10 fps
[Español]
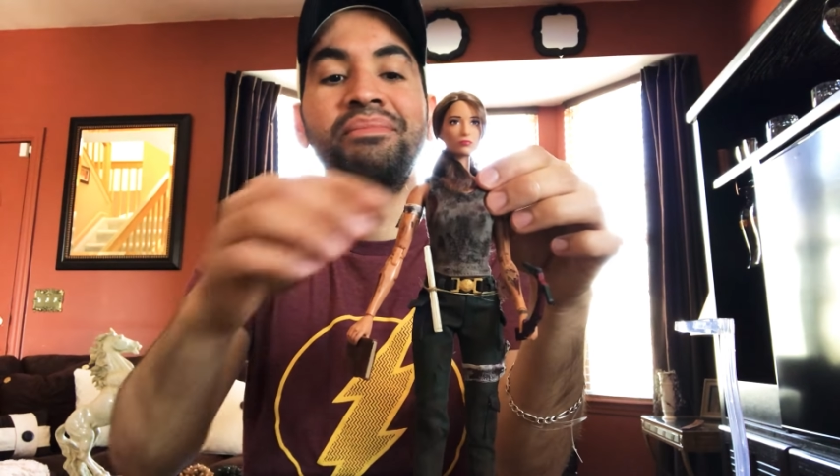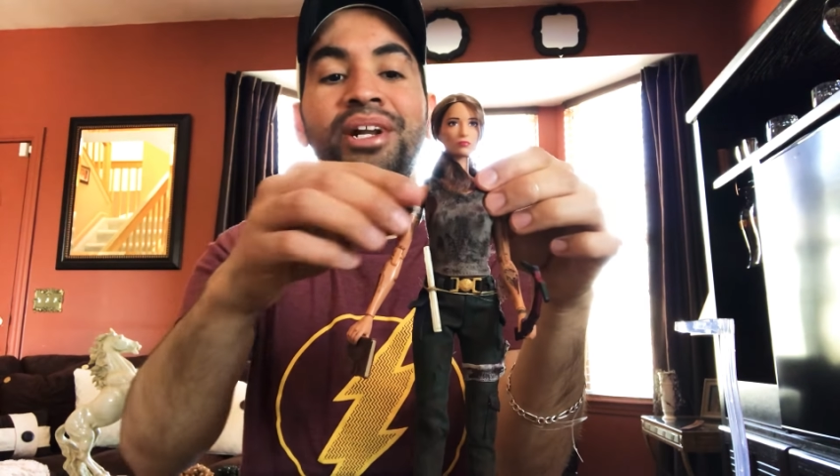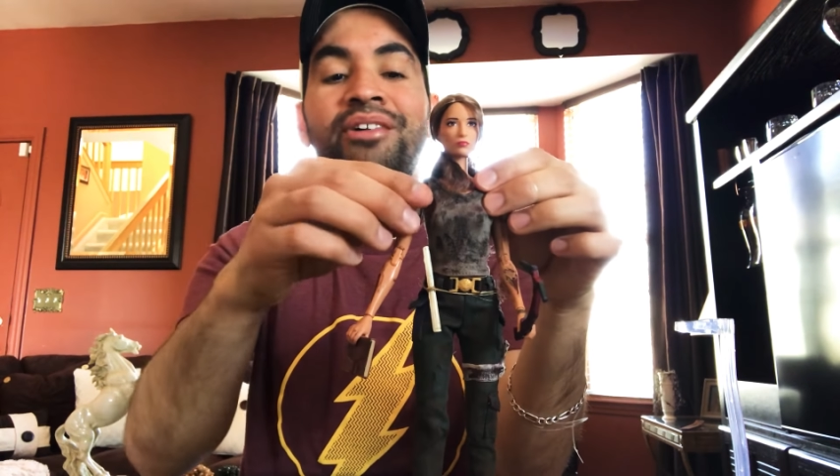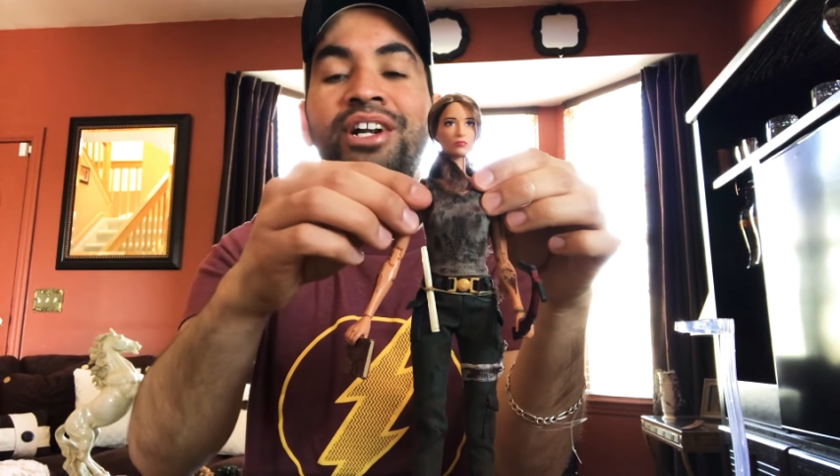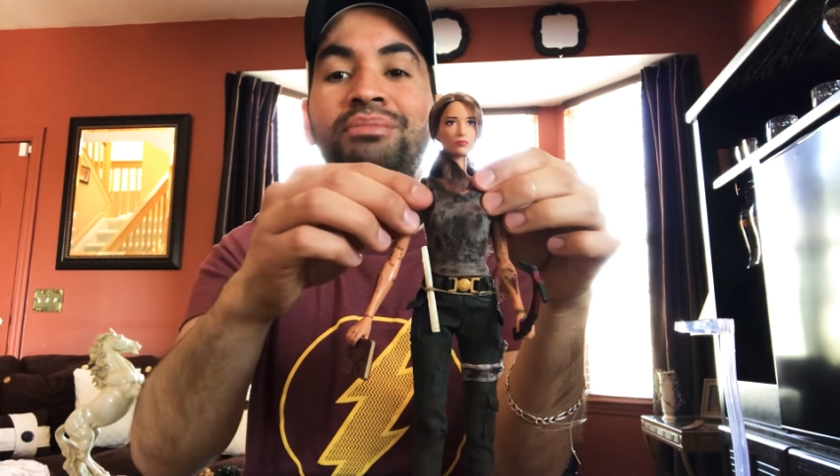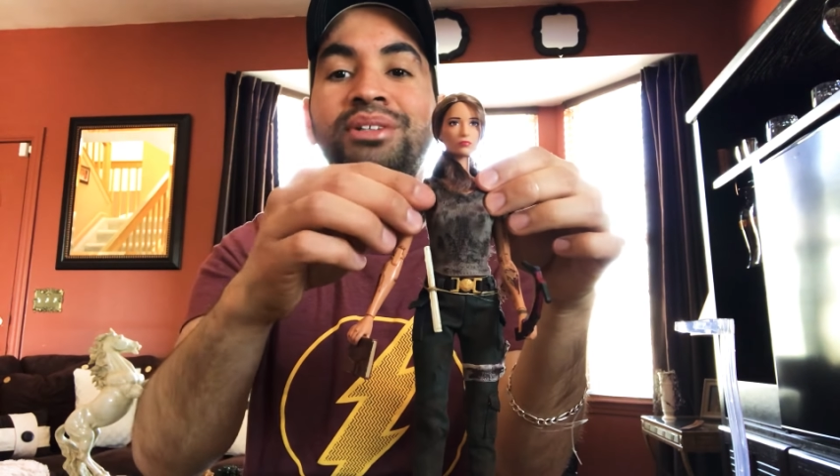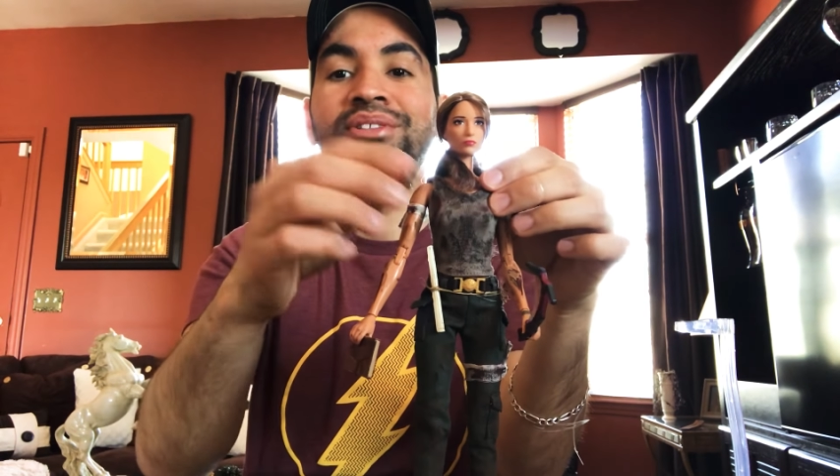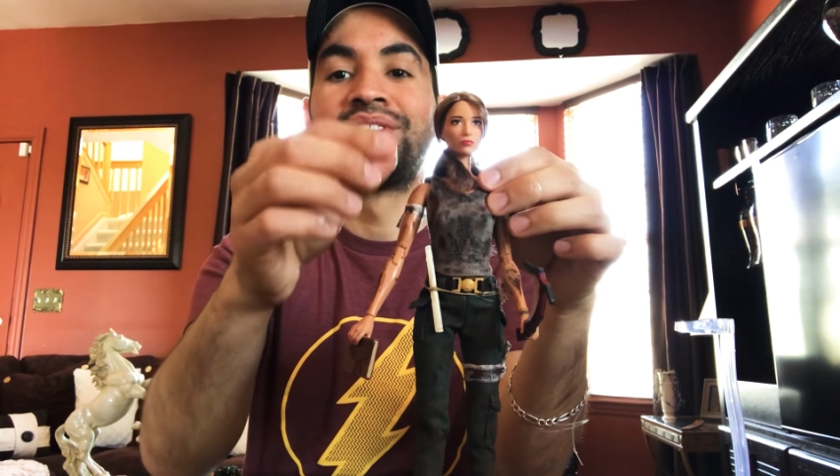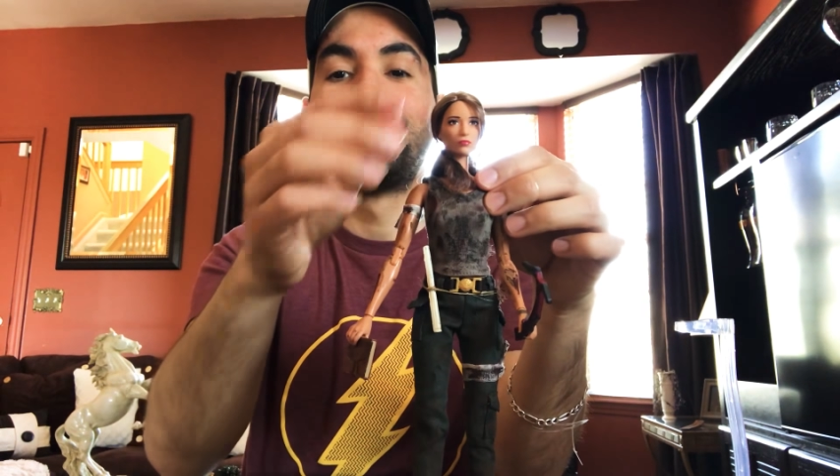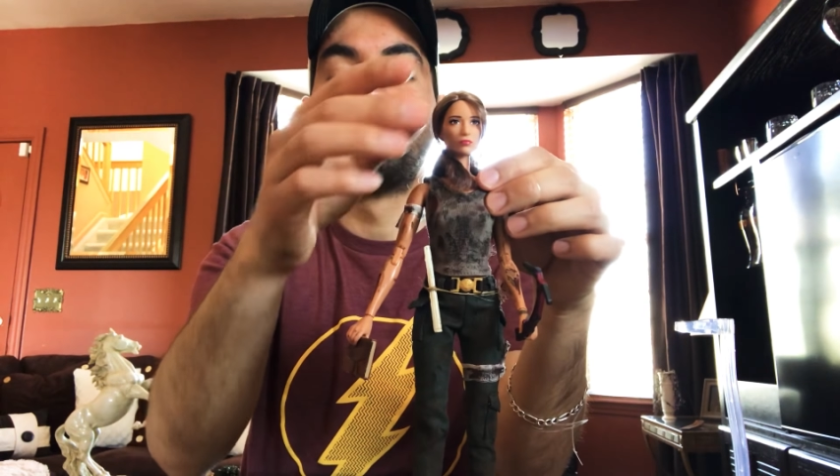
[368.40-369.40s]
Pero bueno, me
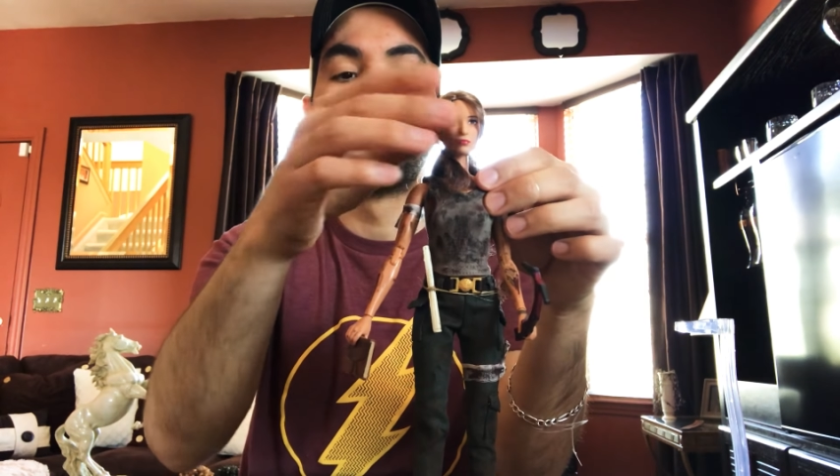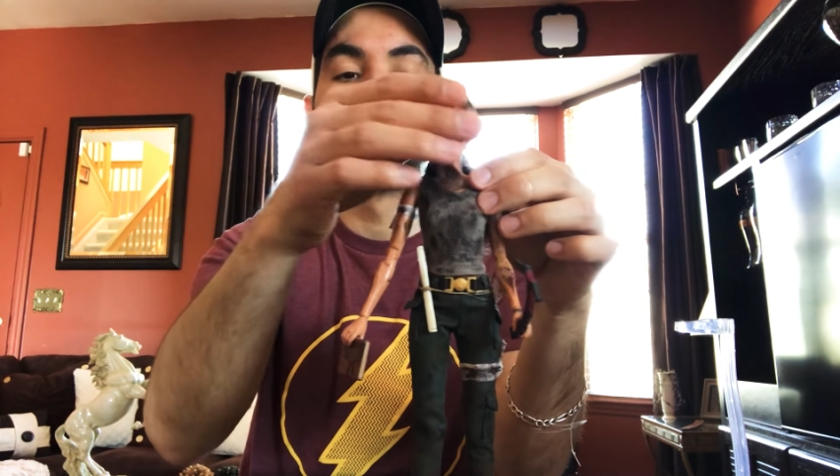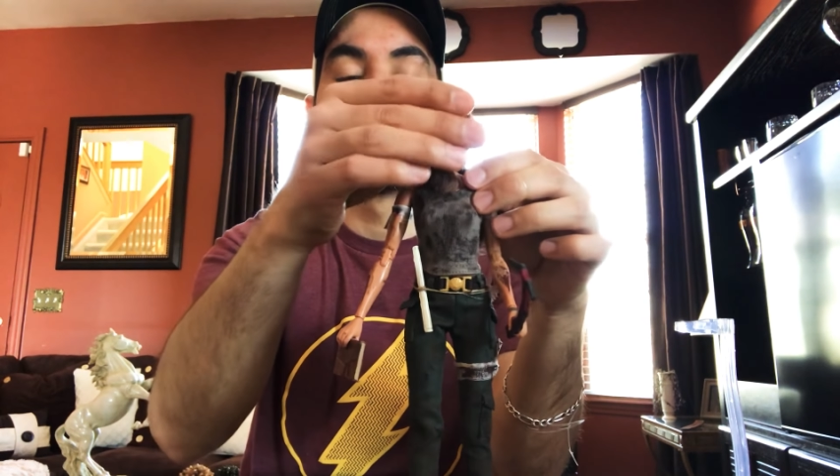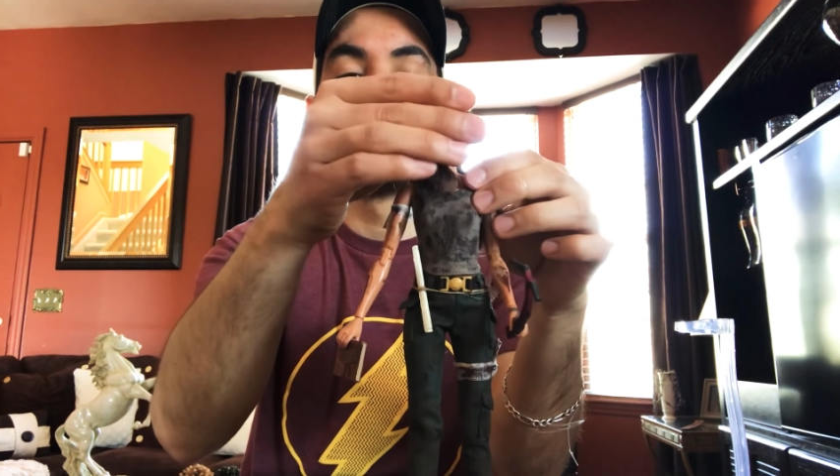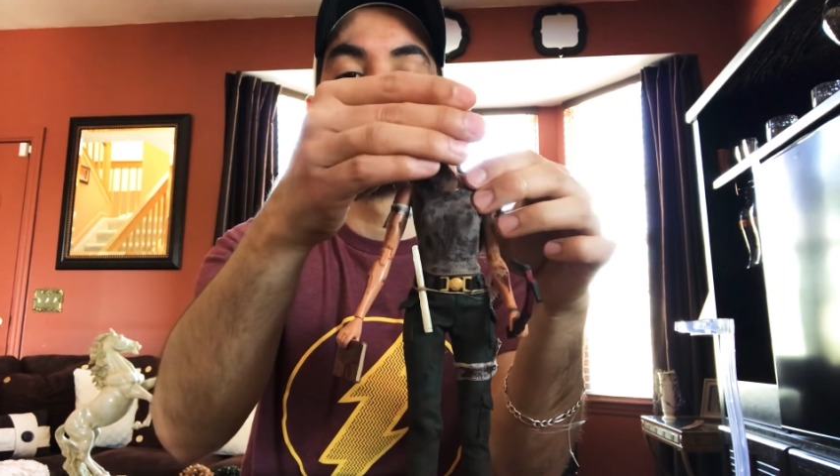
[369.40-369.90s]
gustó, me gustó